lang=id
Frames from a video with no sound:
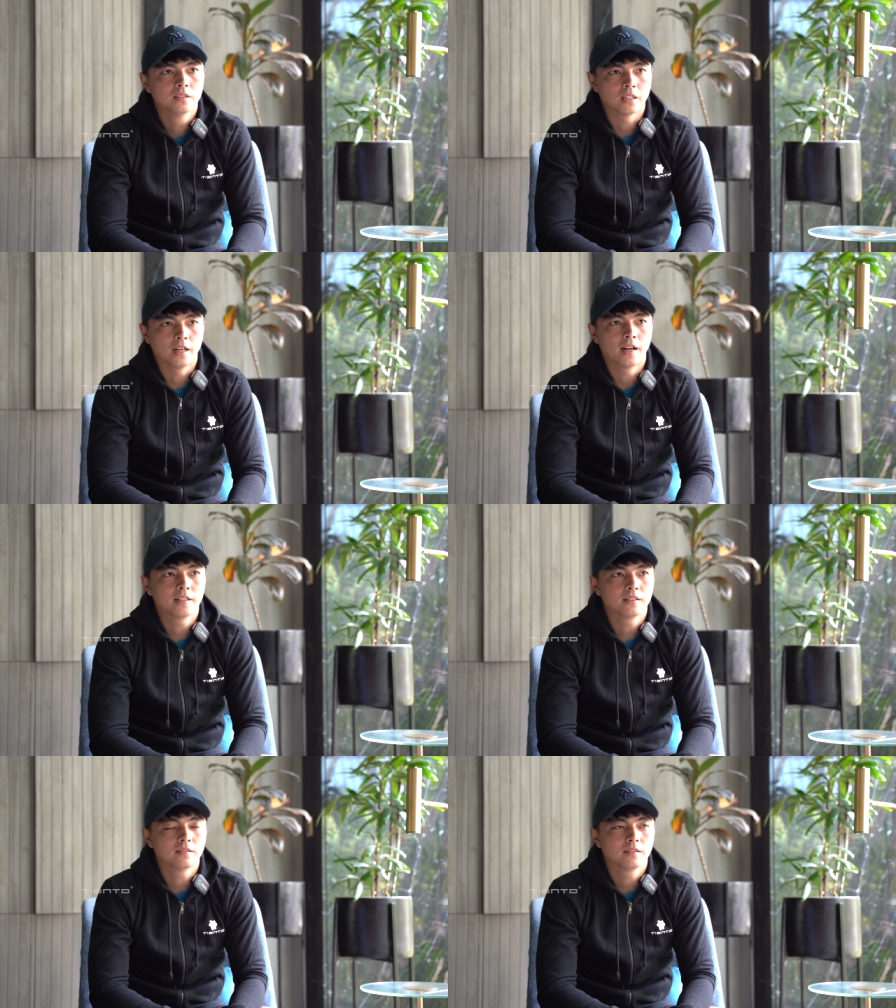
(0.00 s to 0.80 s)

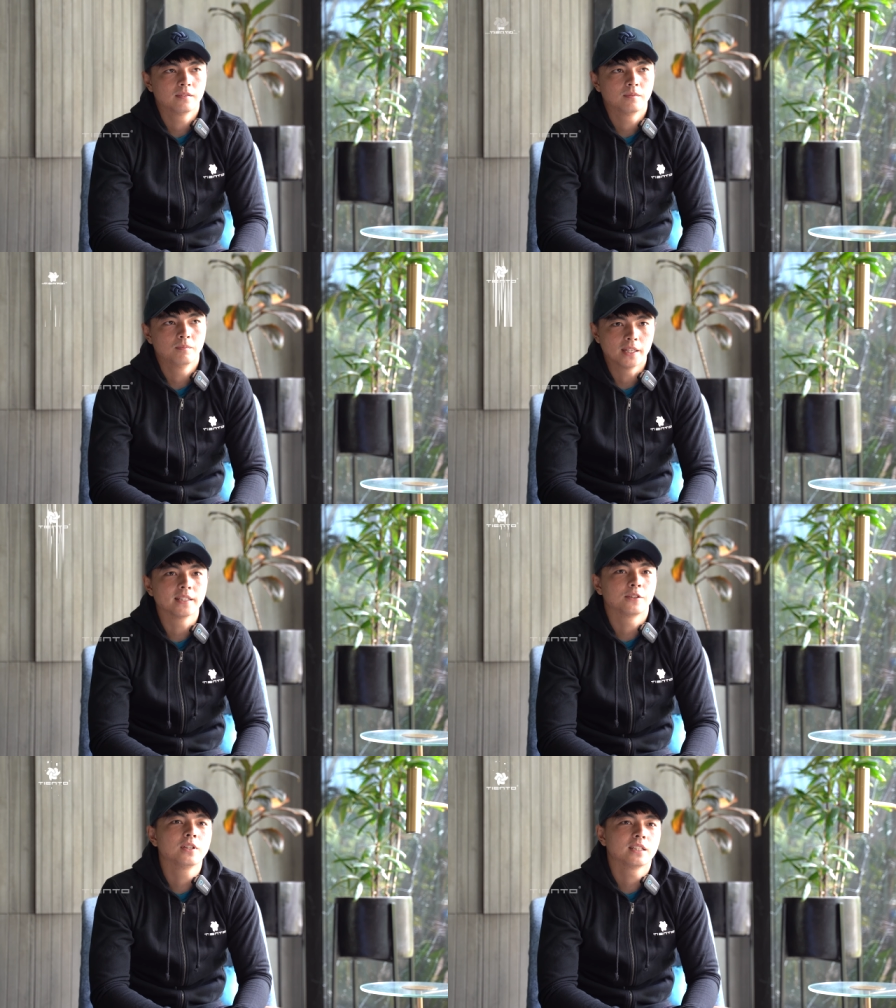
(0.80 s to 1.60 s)
serangan
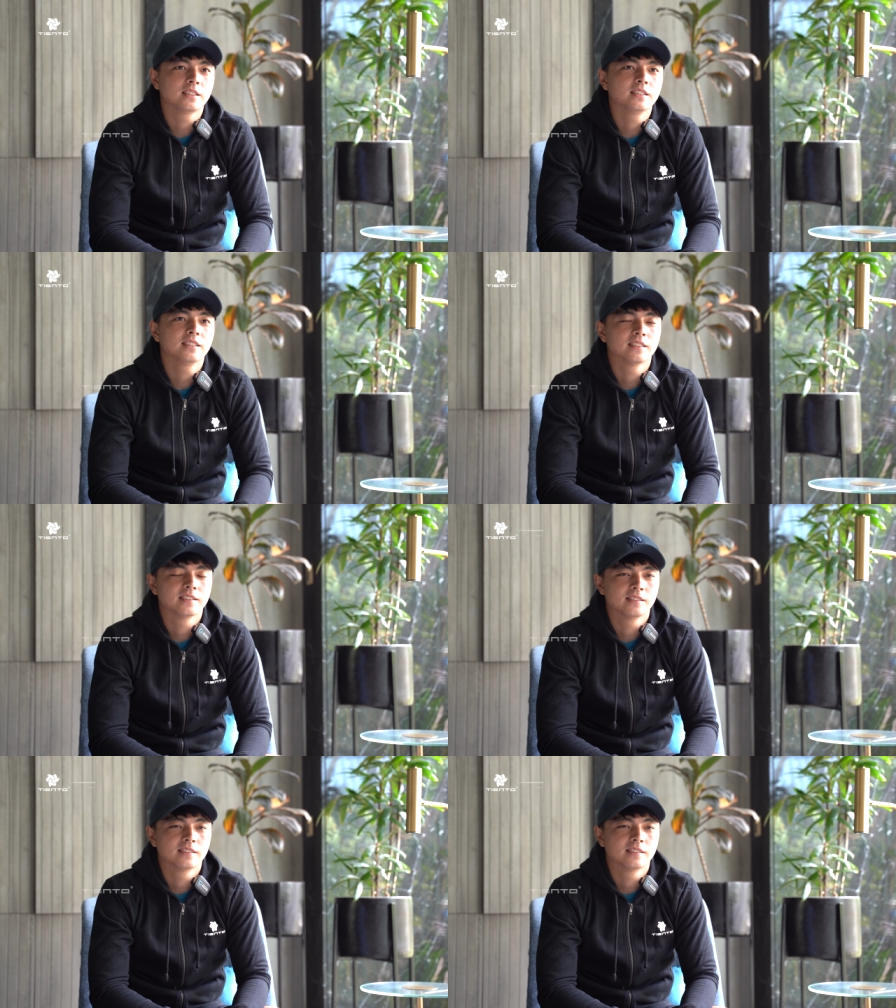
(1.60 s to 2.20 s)
banyak juga sih